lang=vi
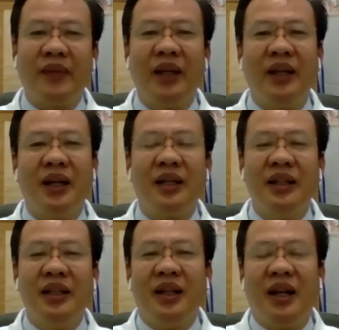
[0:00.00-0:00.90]
thì nó
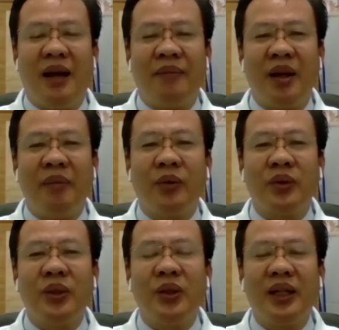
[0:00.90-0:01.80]
làm cho
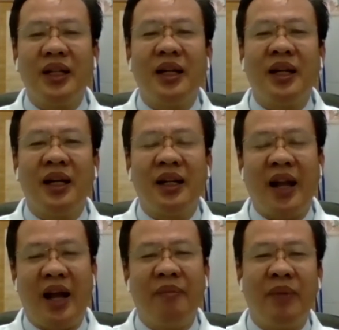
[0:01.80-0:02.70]
một số cái tình à,
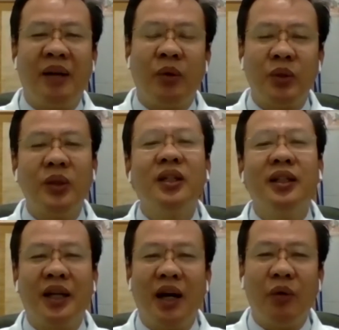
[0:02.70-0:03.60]
trạng mà một số
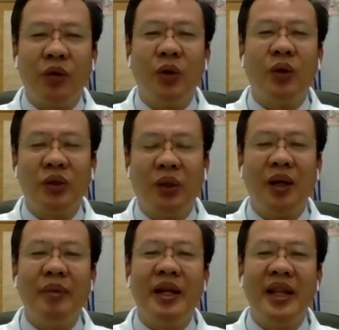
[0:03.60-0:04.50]
người có một số,
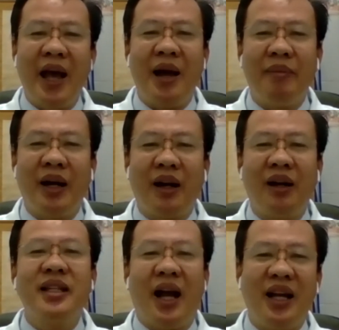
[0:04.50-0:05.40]
số cái bệnh da mà
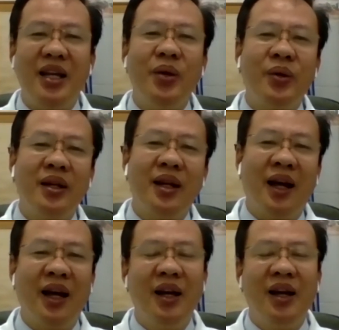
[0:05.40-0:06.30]
có sẵn ví dụ như
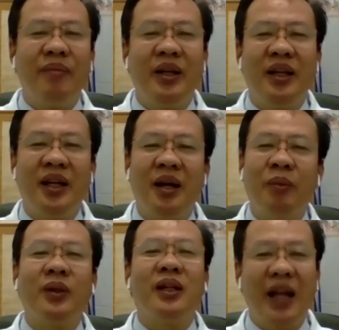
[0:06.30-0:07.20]
là bị à,
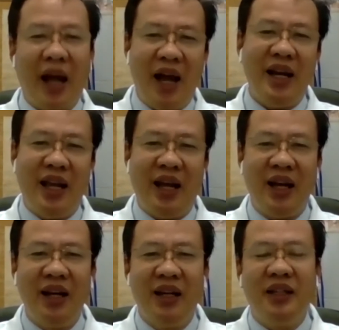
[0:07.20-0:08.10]
mụn trứng cá
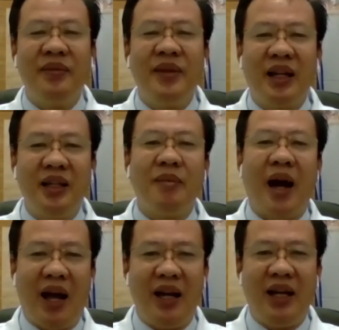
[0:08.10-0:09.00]
nè viêm da tiết
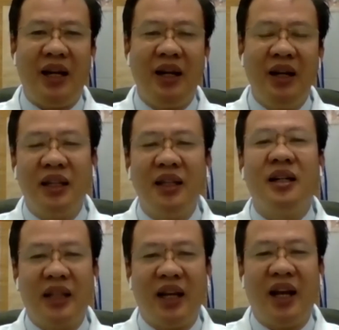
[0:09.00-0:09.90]
bã nè
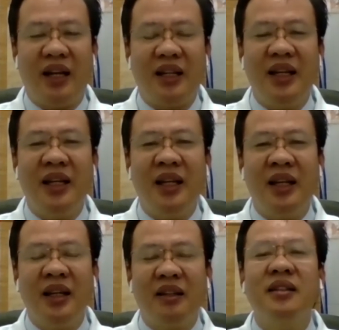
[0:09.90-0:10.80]
nhờn chẳng hạn
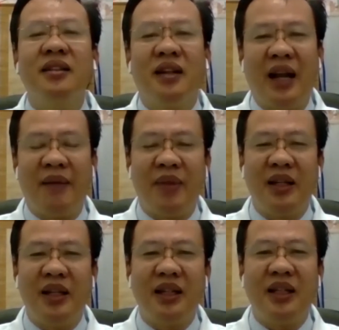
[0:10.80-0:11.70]
thì thường làm
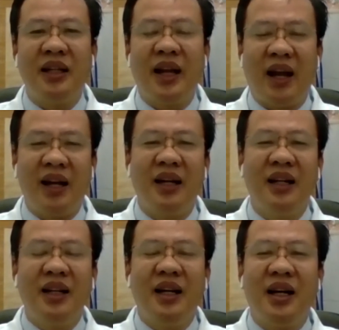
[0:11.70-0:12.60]
cho những cái tình trạng
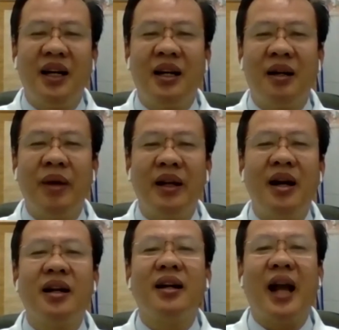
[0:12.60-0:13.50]
à, bệnh
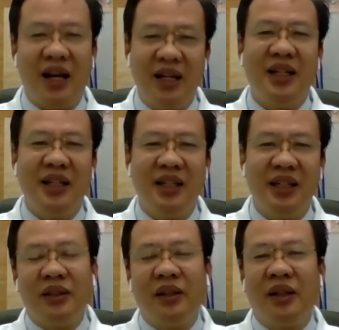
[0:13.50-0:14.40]
đó nó nặng hơn
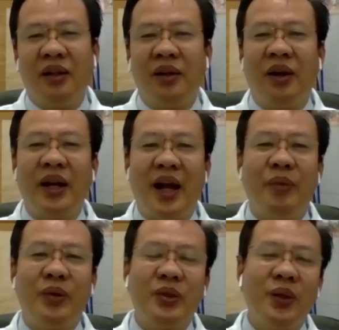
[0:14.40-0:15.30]
rồi, rồi ngoài ra
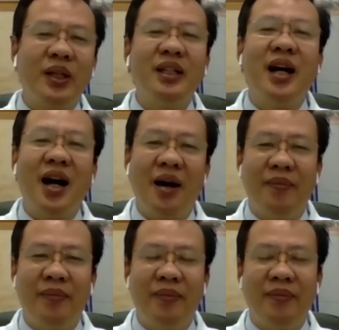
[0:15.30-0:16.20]
một số cái trường hợp
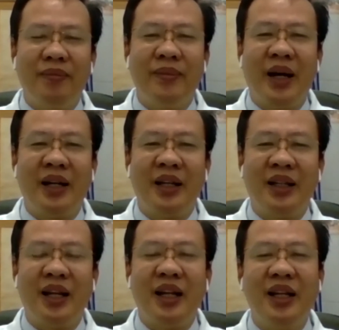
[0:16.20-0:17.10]
mà
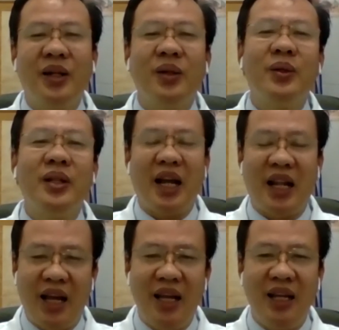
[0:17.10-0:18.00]
người ta thấy nghiên cứu
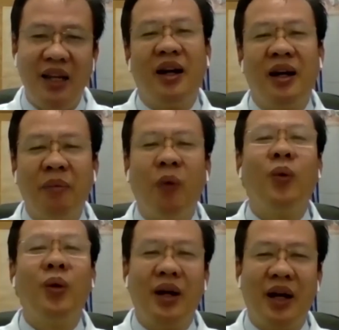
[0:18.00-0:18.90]
ta thấy à,
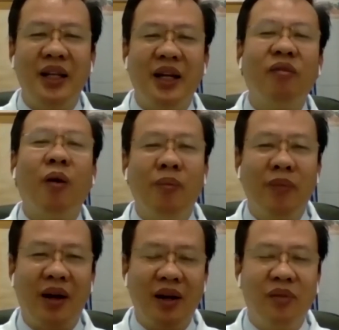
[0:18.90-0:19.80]
mụn ở những cái
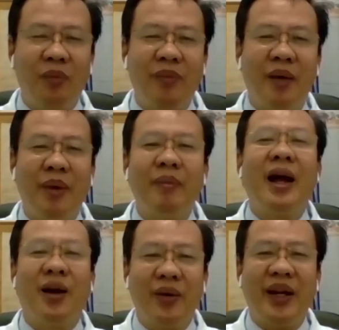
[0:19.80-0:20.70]
vùng mà có vùng mà mình
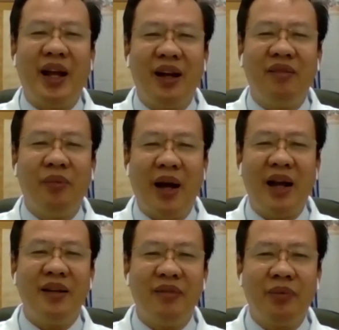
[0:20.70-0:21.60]
mang khẩu trang cái vùng
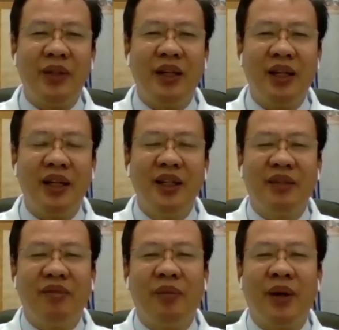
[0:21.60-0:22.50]
mát á vùng dưới
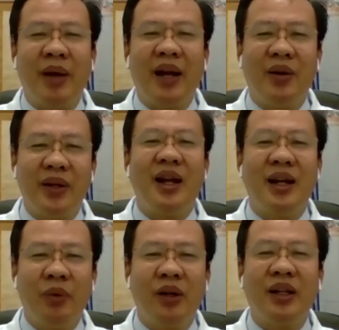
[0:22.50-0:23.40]
vùng mà mang khẩu
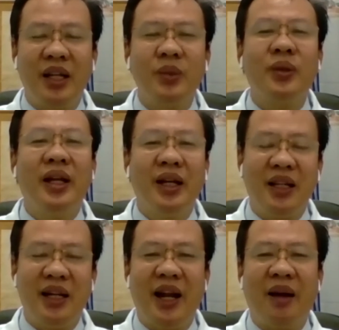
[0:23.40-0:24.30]
trang là muốn có thể xuất hiện
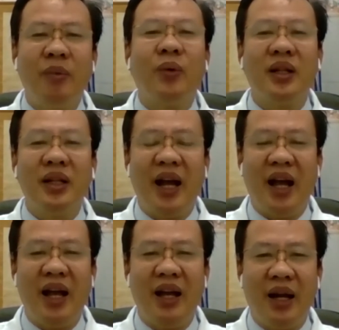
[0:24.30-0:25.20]
cái tình trạng mụn trứng
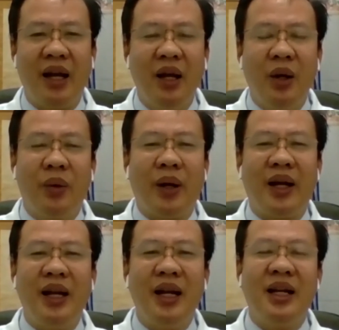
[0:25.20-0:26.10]
cá à, hoặc
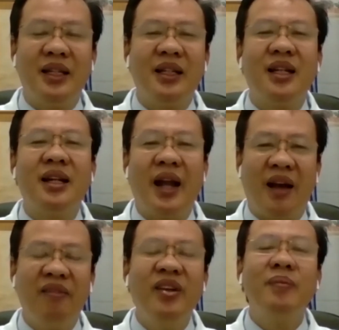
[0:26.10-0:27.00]
hay là những cái tình
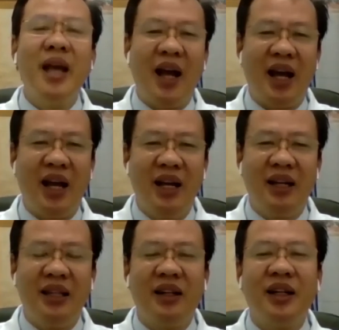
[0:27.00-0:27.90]
trạng viêm da
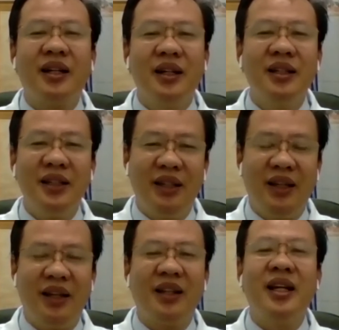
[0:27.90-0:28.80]
do kích ứng
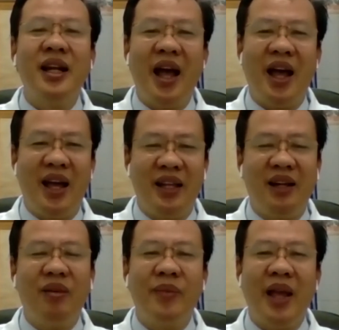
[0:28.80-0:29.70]
do tỳ đè
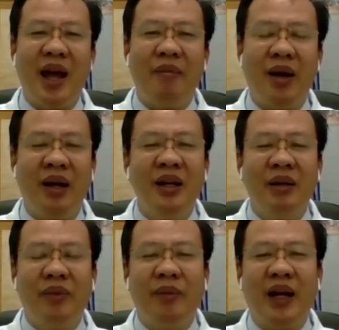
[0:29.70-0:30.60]
những cái vùng da mà
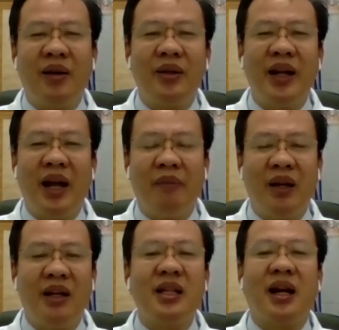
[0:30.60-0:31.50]
mình mang khẩu trang
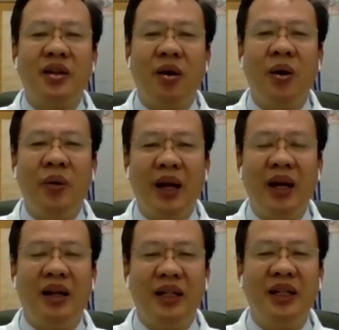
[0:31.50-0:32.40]
mà nó chặt chội quá
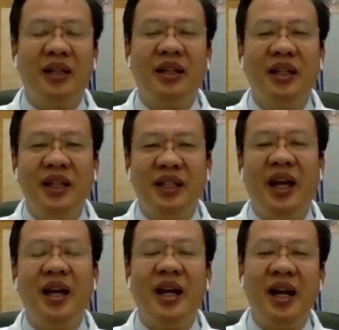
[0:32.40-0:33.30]
là thì nó
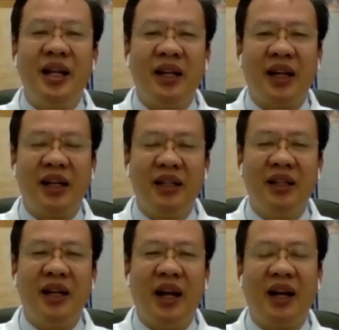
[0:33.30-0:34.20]
dễ gây lên ra cái
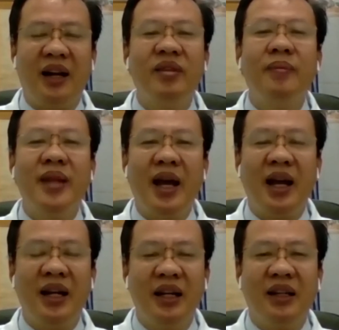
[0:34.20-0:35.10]
tình trạng là viêm
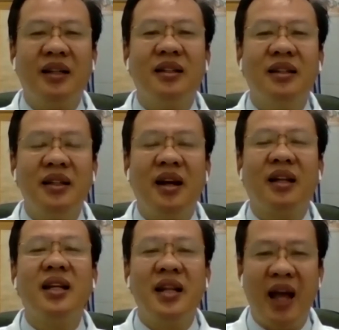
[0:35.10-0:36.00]
da kích ứng
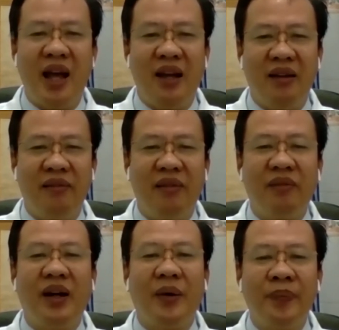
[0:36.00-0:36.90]
do tỳ đè
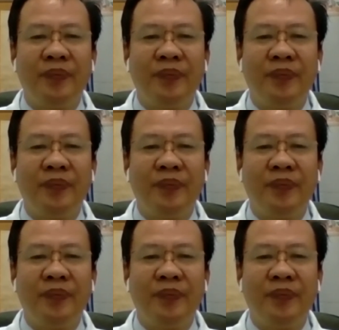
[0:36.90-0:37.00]
vân vân